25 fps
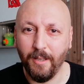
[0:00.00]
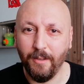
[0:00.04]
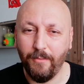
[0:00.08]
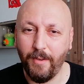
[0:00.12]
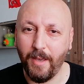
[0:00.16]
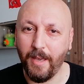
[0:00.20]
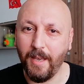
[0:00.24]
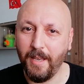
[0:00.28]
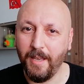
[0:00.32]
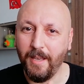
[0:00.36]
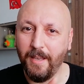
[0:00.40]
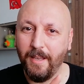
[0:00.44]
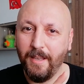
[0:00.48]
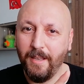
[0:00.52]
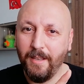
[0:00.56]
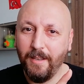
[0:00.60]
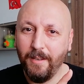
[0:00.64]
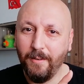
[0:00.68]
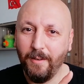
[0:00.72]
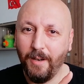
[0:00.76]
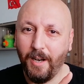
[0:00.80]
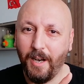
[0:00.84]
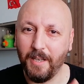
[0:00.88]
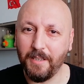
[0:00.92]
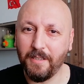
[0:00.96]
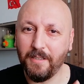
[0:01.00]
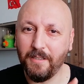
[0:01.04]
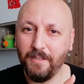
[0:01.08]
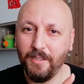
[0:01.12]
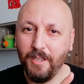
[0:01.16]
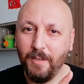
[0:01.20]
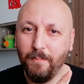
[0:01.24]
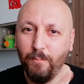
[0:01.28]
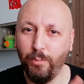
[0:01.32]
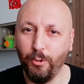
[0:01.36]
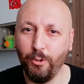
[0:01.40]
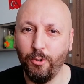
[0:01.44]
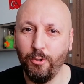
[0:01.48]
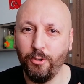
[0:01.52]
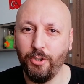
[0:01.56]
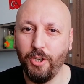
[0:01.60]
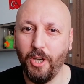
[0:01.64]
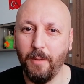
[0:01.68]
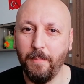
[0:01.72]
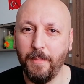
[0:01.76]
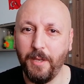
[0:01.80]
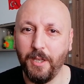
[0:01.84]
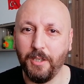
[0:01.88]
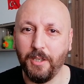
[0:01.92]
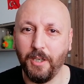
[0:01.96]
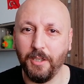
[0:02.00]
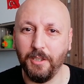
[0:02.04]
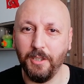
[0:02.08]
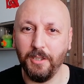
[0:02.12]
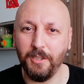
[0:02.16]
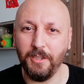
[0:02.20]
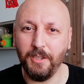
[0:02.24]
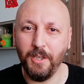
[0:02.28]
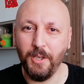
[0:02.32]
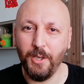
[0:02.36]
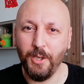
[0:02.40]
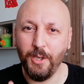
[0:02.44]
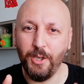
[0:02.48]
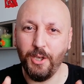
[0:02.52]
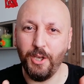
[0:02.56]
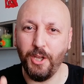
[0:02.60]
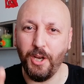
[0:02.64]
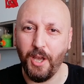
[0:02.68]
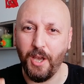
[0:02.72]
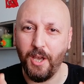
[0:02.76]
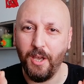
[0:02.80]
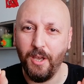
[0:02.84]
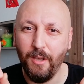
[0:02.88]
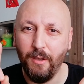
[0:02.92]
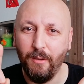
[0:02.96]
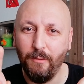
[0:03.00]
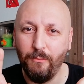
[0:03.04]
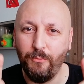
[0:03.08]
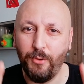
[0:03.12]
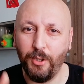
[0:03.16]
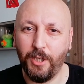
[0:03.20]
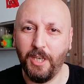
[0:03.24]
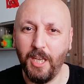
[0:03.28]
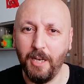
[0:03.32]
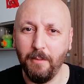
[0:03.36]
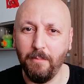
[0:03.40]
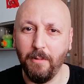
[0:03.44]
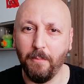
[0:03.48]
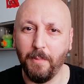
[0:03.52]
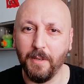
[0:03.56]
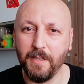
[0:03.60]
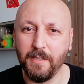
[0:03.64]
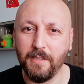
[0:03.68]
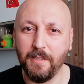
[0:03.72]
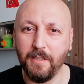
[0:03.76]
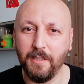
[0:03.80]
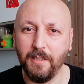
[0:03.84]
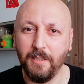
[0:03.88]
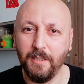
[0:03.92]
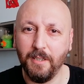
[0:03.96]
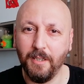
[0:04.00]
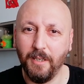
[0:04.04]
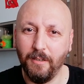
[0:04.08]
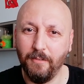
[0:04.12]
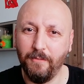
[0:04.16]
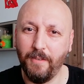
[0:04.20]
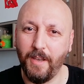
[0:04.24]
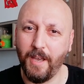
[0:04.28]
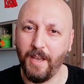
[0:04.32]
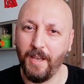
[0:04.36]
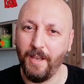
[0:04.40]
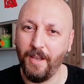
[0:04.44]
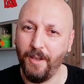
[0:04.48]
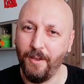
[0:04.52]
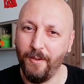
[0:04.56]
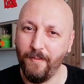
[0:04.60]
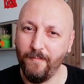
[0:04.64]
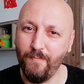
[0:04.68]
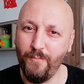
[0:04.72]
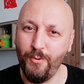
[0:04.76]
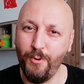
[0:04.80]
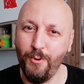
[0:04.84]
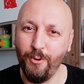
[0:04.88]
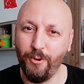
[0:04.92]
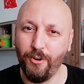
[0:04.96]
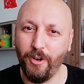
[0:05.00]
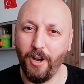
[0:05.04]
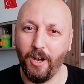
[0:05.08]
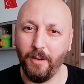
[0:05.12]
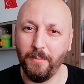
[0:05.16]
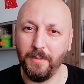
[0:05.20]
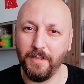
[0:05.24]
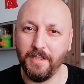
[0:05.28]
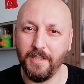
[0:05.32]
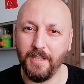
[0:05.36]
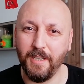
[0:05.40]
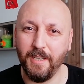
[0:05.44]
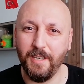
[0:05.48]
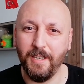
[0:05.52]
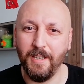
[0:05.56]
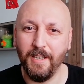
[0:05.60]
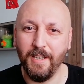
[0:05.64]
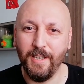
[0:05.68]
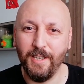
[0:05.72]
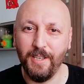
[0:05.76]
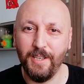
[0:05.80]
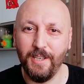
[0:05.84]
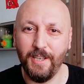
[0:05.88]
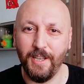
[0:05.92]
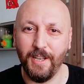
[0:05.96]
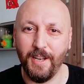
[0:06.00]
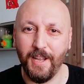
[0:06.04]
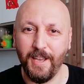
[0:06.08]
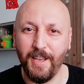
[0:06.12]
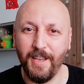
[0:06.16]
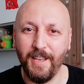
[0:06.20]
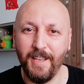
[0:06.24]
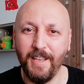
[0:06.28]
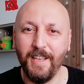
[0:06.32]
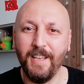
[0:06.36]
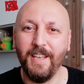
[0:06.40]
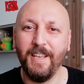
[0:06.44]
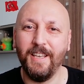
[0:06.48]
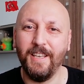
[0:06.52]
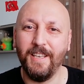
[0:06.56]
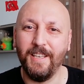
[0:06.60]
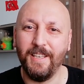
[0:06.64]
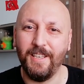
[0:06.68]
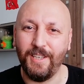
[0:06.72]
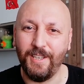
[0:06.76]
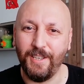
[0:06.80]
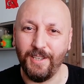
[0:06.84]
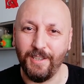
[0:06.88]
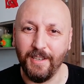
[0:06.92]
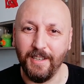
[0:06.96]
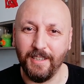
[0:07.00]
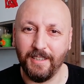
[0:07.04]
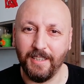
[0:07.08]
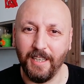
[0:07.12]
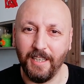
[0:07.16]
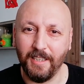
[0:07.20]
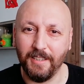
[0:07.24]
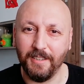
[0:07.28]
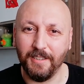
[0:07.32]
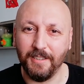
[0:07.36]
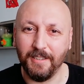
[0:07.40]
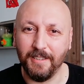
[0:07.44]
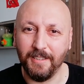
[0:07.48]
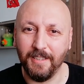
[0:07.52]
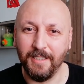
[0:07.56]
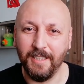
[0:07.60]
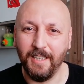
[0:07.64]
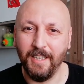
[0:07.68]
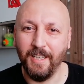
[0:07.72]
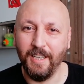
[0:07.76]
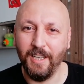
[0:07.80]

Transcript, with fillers: Ve aslında bugünkü Amerika'nın yine fikir babası ve büyük abisi yine İngiltere'dir.